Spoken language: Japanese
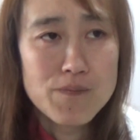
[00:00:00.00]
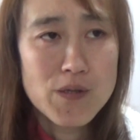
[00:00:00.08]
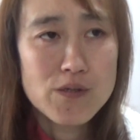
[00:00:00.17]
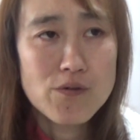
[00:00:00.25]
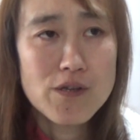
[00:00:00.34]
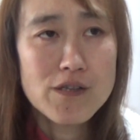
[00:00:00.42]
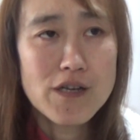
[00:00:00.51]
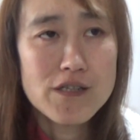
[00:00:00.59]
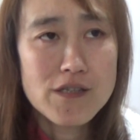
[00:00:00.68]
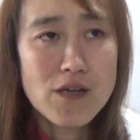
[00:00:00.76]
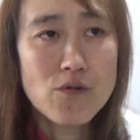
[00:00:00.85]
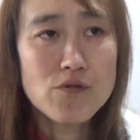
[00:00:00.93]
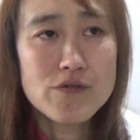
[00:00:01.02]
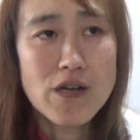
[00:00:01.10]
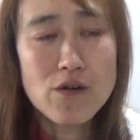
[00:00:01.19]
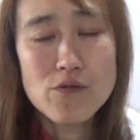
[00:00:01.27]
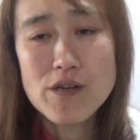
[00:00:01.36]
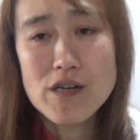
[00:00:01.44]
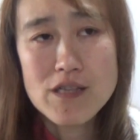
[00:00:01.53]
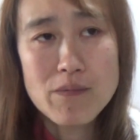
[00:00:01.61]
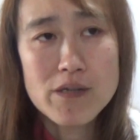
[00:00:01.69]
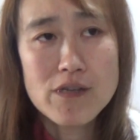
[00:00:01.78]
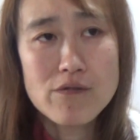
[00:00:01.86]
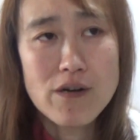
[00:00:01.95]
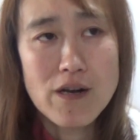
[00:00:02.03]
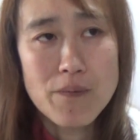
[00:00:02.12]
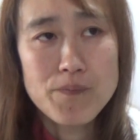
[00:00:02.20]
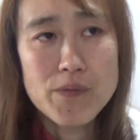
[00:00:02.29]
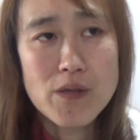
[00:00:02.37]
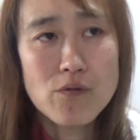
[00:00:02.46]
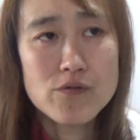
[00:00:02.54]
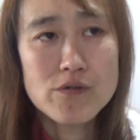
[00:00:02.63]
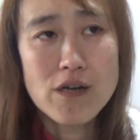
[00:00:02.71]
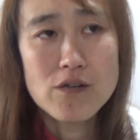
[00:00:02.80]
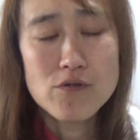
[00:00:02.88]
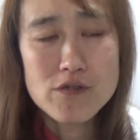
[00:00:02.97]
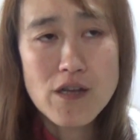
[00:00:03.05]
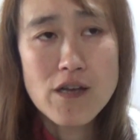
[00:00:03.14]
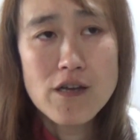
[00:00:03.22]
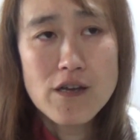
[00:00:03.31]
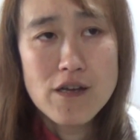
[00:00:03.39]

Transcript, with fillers: でそれに対して小遣いこんだけ貯まってるから、ね、小遣いとして